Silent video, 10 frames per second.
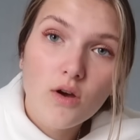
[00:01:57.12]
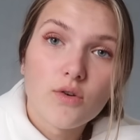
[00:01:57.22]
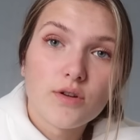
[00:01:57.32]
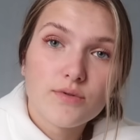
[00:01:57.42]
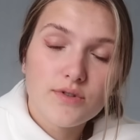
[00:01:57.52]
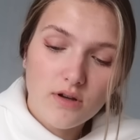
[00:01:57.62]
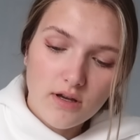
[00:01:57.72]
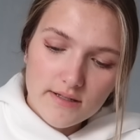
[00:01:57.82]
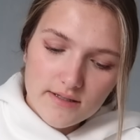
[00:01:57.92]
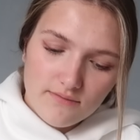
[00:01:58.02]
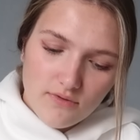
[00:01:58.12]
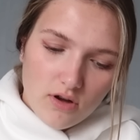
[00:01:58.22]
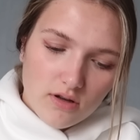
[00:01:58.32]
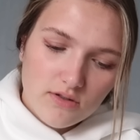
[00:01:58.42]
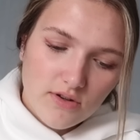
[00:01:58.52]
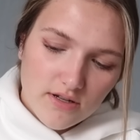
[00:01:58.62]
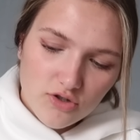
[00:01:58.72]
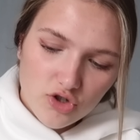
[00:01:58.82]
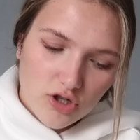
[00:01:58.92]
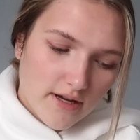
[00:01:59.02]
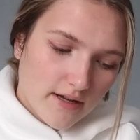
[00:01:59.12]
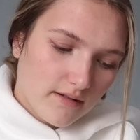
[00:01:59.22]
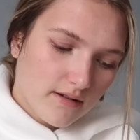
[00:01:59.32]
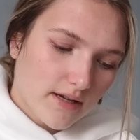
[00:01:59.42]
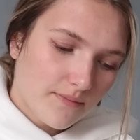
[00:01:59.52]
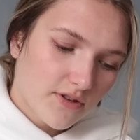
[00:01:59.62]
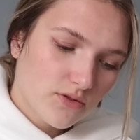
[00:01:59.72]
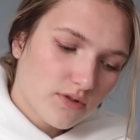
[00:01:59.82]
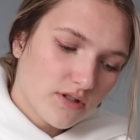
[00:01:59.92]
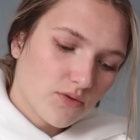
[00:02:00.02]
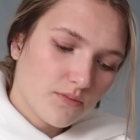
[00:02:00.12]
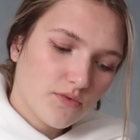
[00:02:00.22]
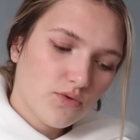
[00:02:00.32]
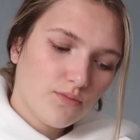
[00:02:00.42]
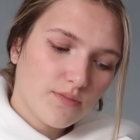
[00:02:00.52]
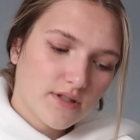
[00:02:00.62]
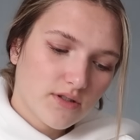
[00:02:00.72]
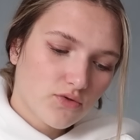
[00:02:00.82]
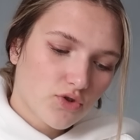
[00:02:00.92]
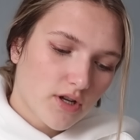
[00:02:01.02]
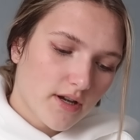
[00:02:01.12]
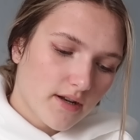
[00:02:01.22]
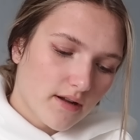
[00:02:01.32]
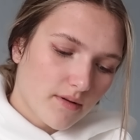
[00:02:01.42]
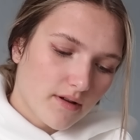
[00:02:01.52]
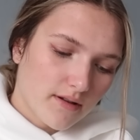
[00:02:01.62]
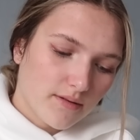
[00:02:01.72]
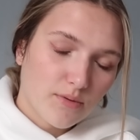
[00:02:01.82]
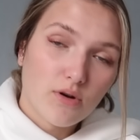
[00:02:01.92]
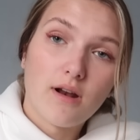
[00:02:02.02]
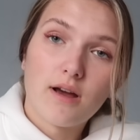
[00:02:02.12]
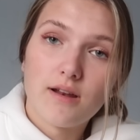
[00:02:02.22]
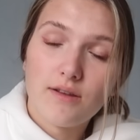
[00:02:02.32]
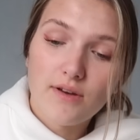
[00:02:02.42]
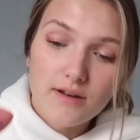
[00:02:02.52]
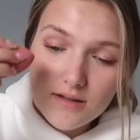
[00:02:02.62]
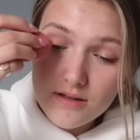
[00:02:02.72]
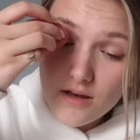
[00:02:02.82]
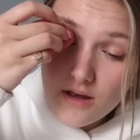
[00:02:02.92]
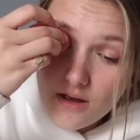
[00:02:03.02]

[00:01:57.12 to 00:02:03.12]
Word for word: Und ich muss noch einen ganzen Vlog zu Ende schneiden. Ich habe versucht, den so im Zug ein bisschen zu schneiden, aber ich bin noch lange nicht fertig.